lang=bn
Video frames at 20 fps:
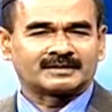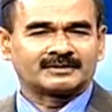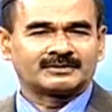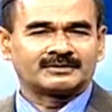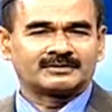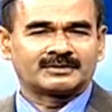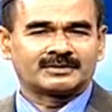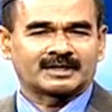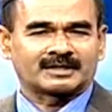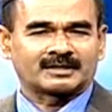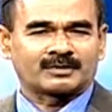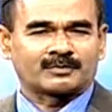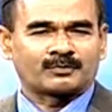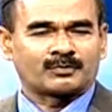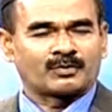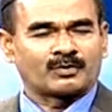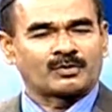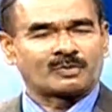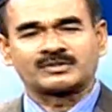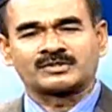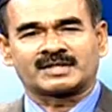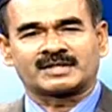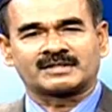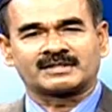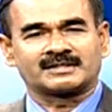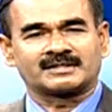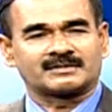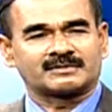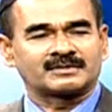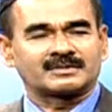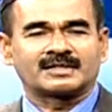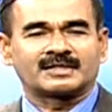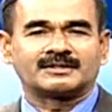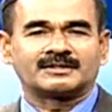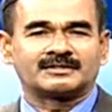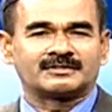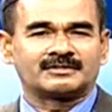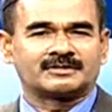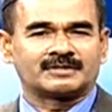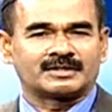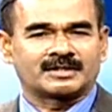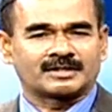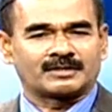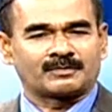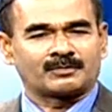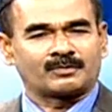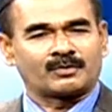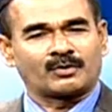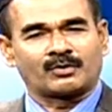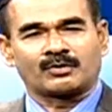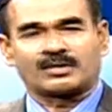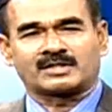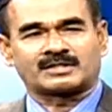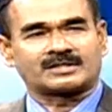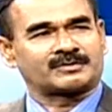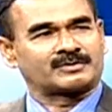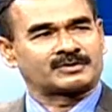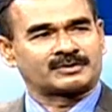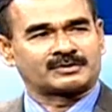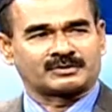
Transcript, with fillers: তাদের জন্য একটা বড় সাকসেস এবং জাতির জন্য একটা বড়